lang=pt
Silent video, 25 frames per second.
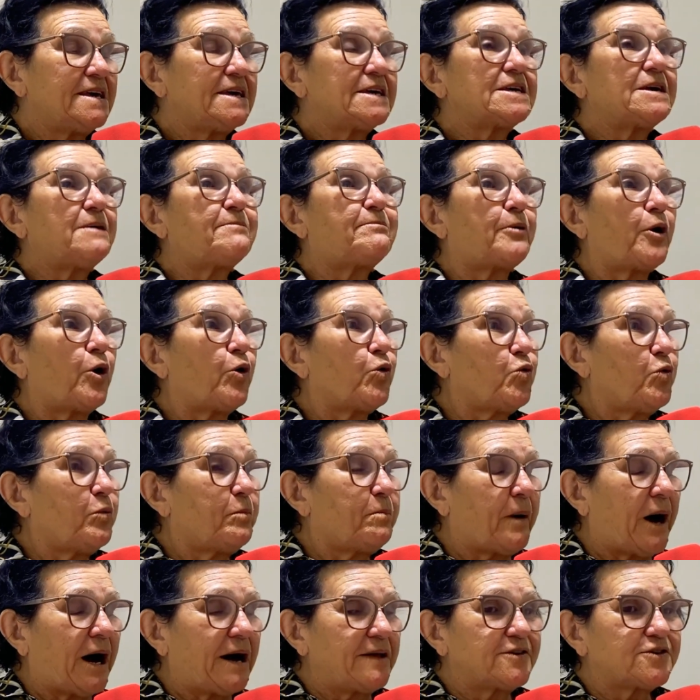que
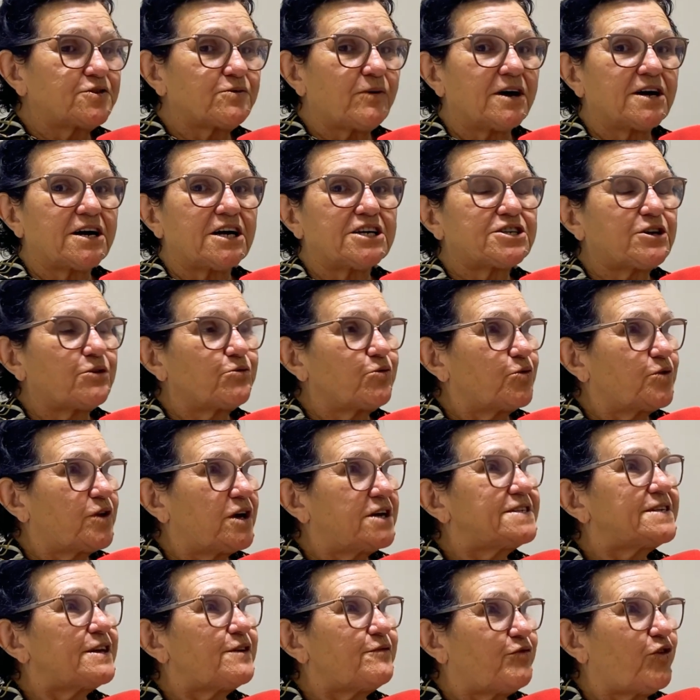preocupados com a questão do
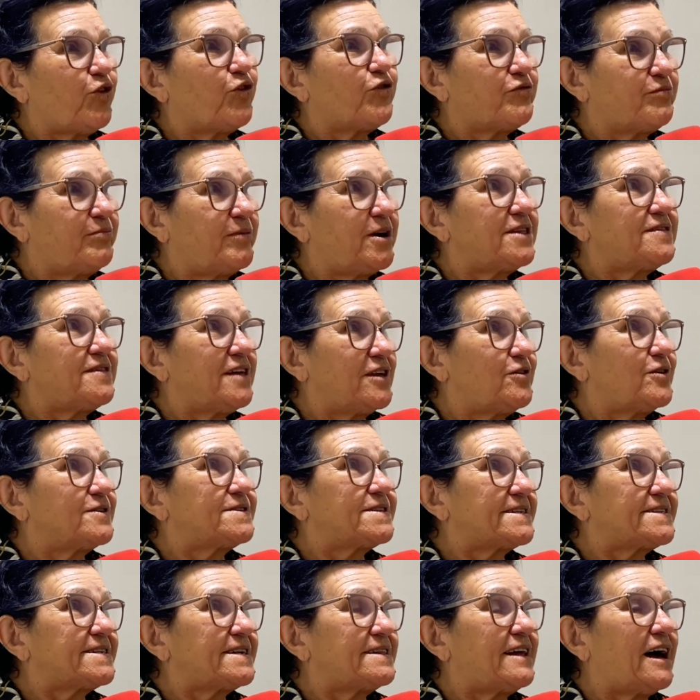desenvolvimento da
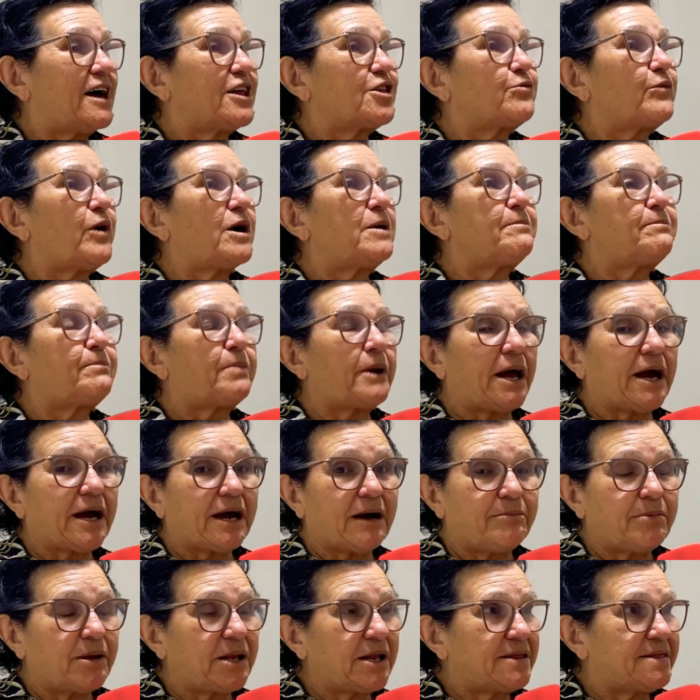nossa cidade, com a
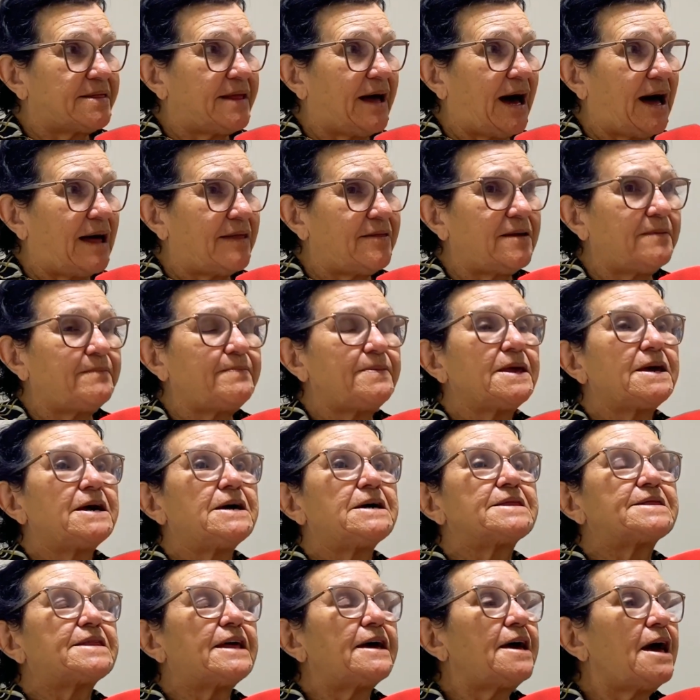empregabilidade,
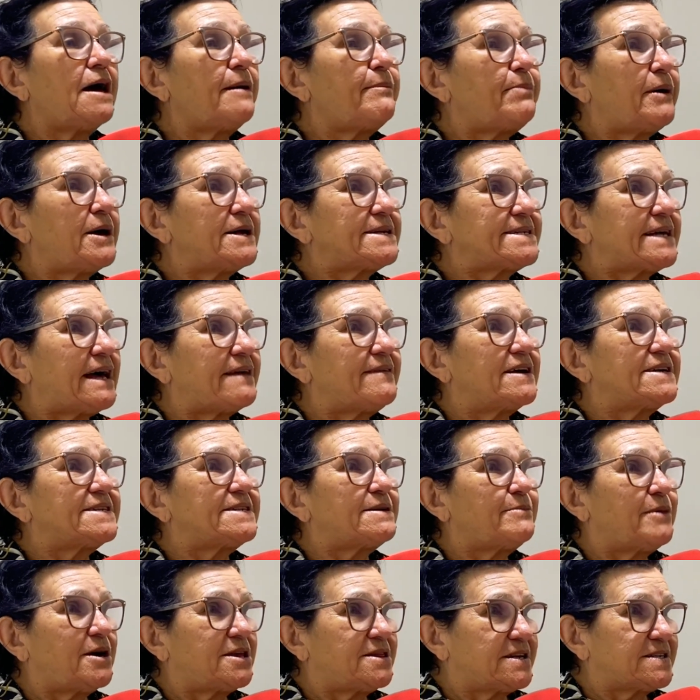têm repassado as
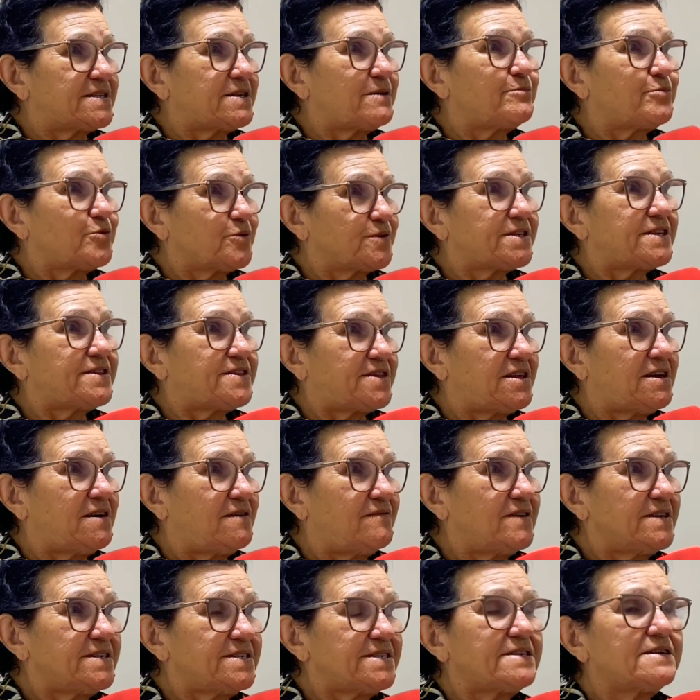emendas
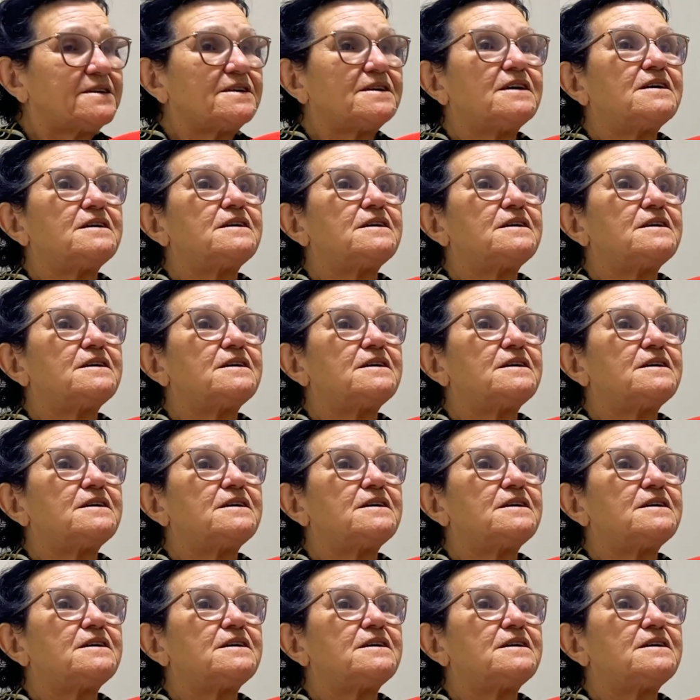impositivas.